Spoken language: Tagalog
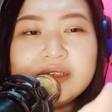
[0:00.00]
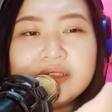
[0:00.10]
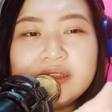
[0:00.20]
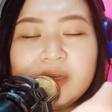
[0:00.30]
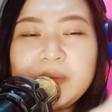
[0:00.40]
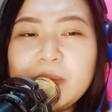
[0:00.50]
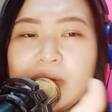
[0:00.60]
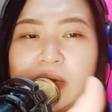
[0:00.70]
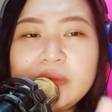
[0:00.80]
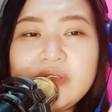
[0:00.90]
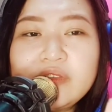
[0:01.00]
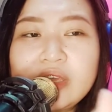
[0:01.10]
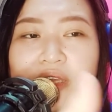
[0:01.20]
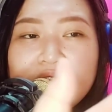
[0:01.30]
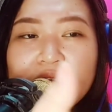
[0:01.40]
nagpapakabisi
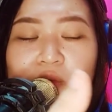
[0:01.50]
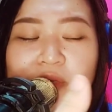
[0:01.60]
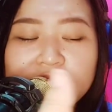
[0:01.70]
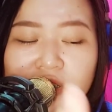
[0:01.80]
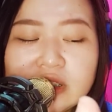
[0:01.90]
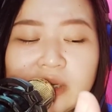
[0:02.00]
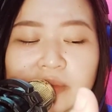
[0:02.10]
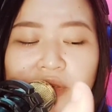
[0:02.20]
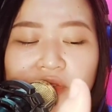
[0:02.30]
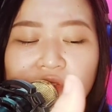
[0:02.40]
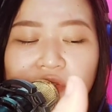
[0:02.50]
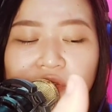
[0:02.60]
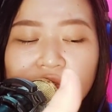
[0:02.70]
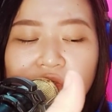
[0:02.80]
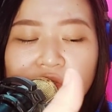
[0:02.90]
kanina ko pa sinasabi it's
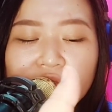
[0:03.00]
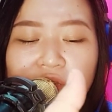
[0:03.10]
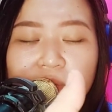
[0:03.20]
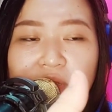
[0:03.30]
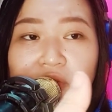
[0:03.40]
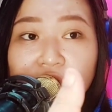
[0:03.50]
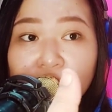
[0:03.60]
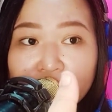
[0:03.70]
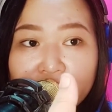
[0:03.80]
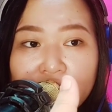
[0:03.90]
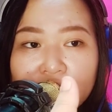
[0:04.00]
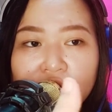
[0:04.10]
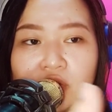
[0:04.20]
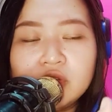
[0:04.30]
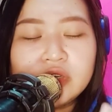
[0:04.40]
it's not because to forget
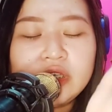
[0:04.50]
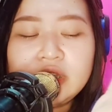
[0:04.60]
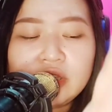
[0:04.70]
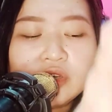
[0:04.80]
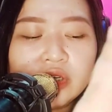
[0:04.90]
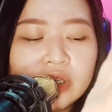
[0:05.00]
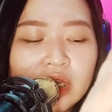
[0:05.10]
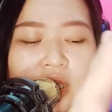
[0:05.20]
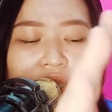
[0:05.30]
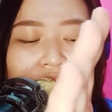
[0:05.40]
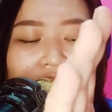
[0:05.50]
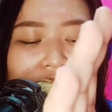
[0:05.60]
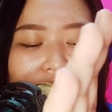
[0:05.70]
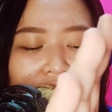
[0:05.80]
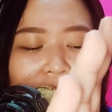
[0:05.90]
you no hindi yon
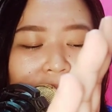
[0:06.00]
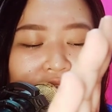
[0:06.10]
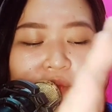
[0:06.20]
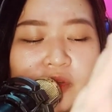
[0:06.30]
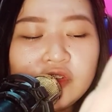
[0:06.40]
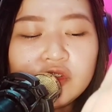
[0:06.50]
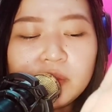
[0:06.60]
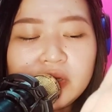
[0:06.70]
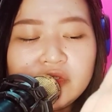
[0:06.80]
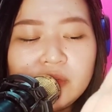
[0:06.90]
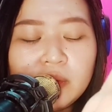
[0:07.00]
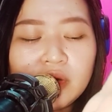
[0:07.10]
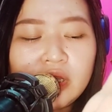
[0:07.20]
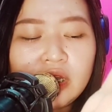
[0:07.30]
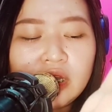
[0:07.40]
um as much as
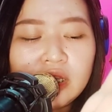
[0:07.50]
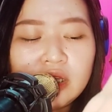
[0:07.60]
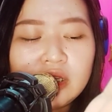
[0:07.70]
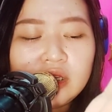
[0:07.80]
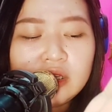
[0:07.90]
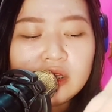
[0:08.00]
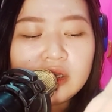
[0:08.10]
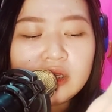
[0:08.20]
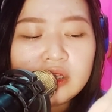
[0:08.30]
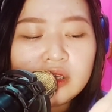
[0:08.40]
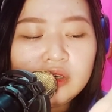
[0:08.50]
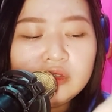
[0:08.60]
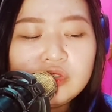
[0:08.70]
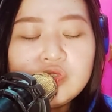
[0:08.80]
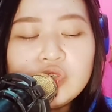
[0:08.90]
possible
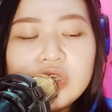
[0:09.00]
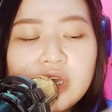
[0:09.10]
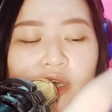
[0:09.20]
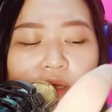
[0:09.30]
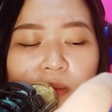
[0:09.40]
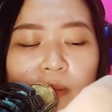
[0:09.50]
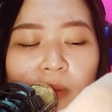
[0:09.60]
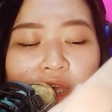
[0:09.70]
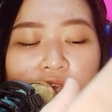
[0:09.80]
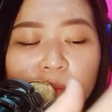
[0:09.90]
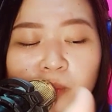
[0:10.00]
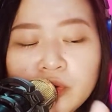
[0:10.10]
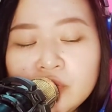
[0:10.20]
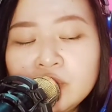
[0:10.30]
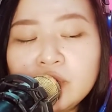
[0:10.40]
gusto niyang mag-improve